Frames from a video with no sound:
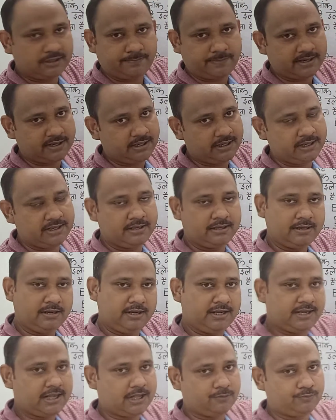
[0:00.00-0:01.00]
देर पहले
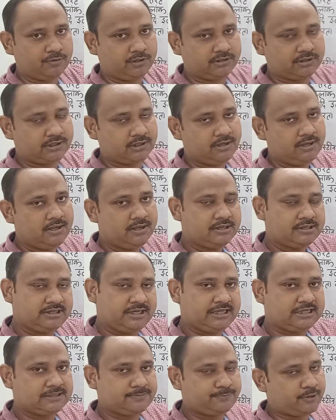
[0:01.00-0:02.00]
लिखा हुआ था
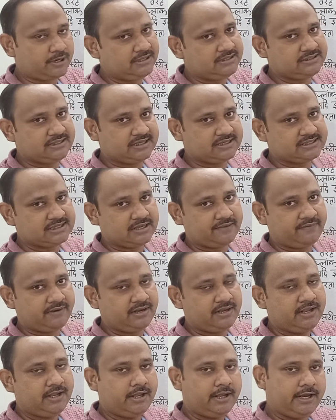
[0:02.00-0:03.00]
6.67 पॉइंट सिक्स
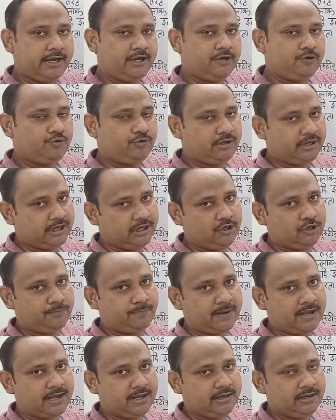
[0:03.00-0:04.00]
सेवन इंटू टेन
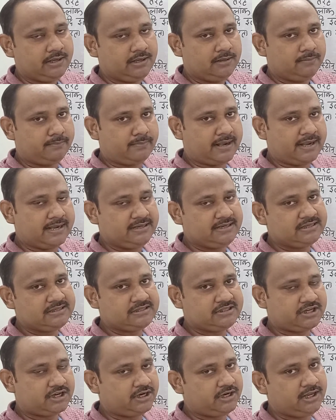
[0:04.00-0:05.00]
टू पावर
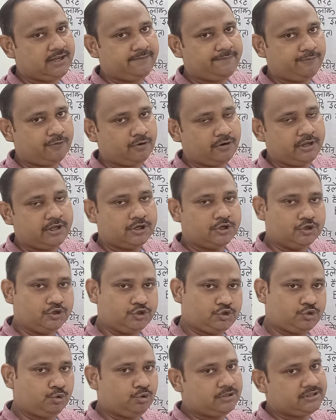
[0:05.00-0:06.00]
माइनस थर्टी फोर
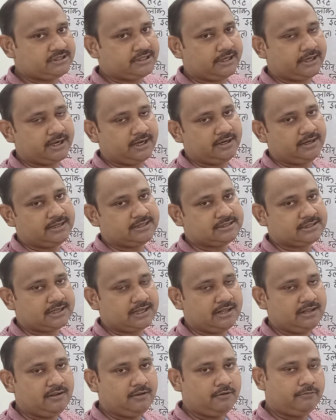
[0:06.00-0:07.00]
जूल सेकेंड
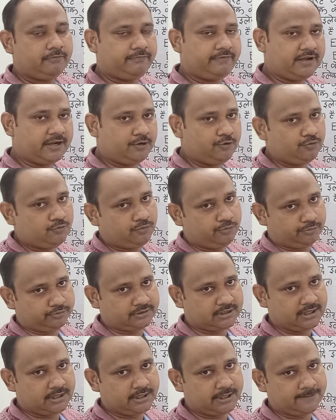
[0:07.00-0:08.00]
इसका वैल्यू
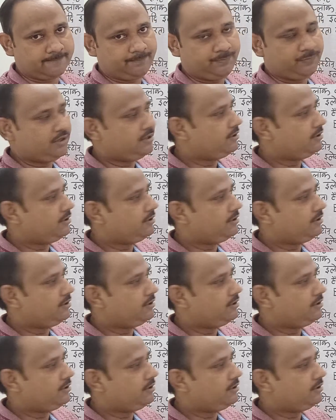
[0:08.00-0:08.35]
होता है